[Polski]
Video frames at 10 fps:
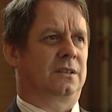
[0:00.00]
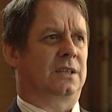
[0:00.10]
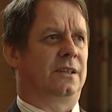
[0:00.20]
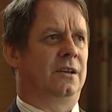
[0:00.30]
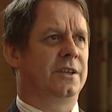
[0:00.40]

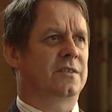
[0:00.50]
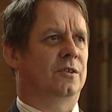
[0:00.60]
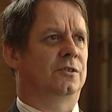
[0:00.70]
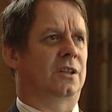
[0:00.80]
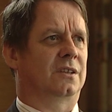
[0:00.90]
ten list
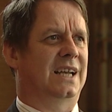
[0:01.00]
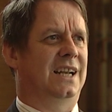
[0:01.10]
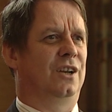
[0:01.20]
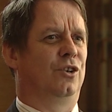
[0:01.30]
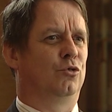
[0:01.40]

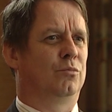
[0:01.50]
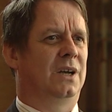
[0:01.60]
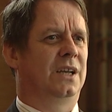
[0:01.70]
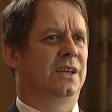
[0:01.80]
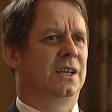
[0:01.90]
Orientale
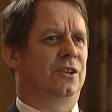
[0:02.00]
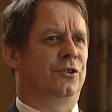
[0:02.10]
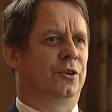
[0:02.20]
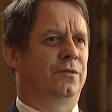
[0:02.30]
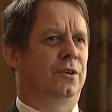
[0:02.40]
Lumen
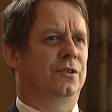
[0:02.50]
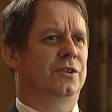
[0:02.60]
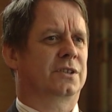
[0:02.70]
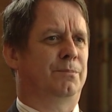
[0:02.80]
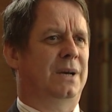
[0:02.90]

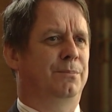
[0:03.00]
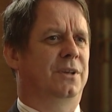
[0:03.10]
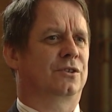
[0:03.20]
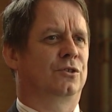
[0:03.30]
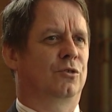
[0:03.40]
dowodzi, że
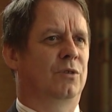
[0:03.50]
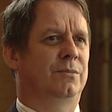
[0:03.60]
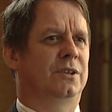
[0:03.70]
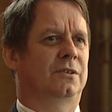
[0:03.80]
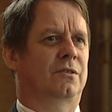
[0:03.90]
papież
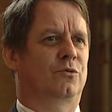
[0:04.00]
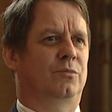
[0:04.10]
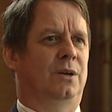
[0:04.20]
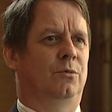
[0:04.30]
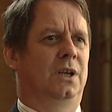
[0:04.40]
dogłębnie
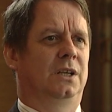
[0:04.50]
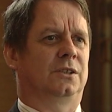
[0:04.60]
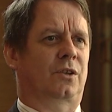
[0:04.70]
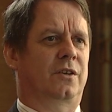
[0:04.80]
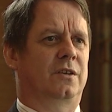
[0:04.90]
rozumiał
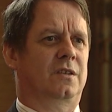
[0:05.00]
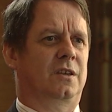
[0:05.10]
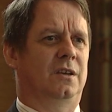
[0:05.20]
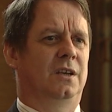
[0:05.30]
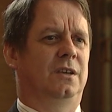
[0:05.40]

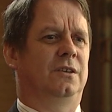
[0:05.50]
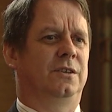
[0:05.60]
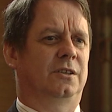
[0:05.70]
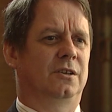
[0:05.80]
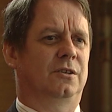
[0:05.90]
rosyjskie i
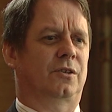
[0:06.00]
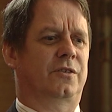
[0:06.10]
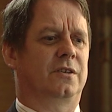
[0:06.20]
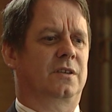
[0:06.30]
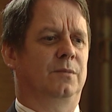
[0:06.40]
nie tylko
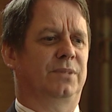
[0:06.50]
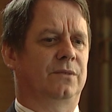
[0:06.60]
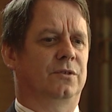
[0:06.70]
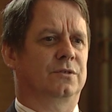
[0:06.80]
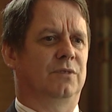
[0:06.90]
rosyjskie
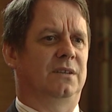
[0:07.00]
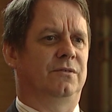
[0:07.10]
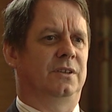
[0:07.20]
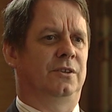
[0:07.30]
prawosławie.